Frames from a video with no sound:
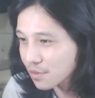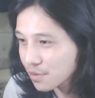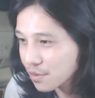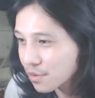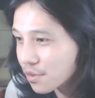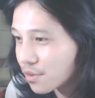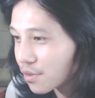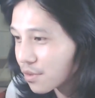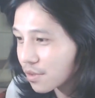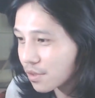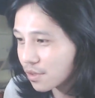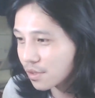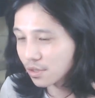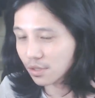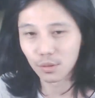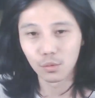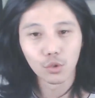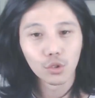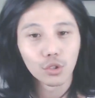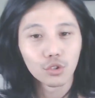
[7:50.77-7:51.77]
어,
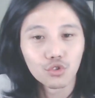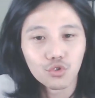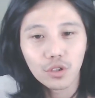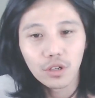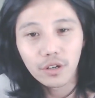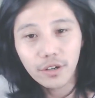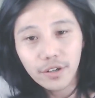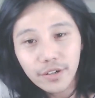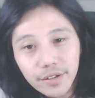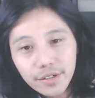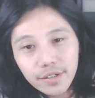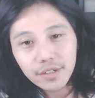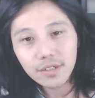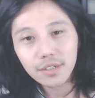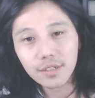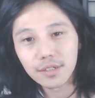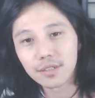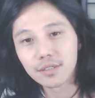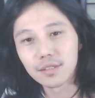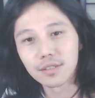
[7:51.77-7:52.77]
야, 모레 줄게.
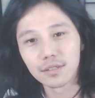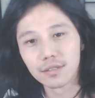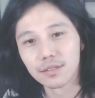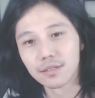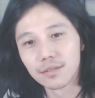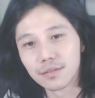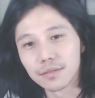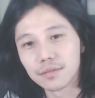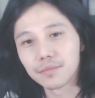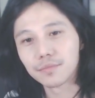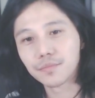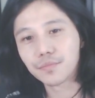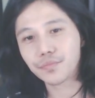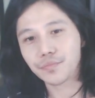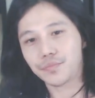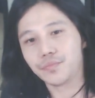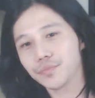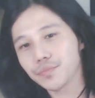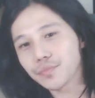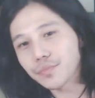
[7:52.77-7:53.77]
음.
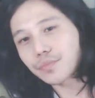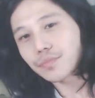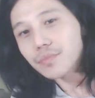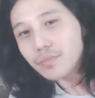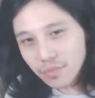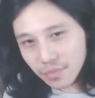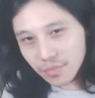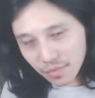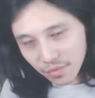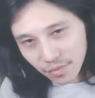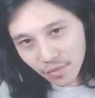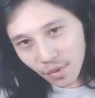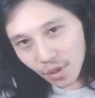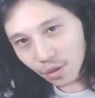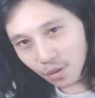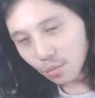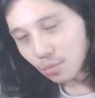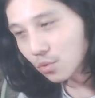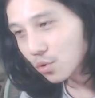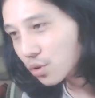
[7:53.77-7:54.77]

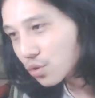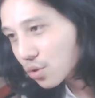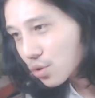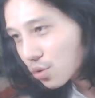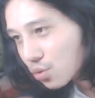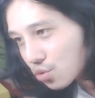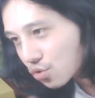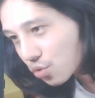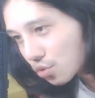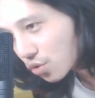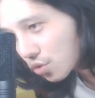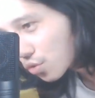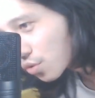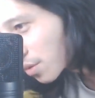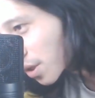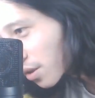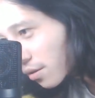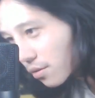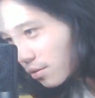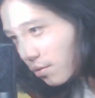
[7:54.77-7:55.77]
모래 줄게 돈 좀 꺼줘 막 이러는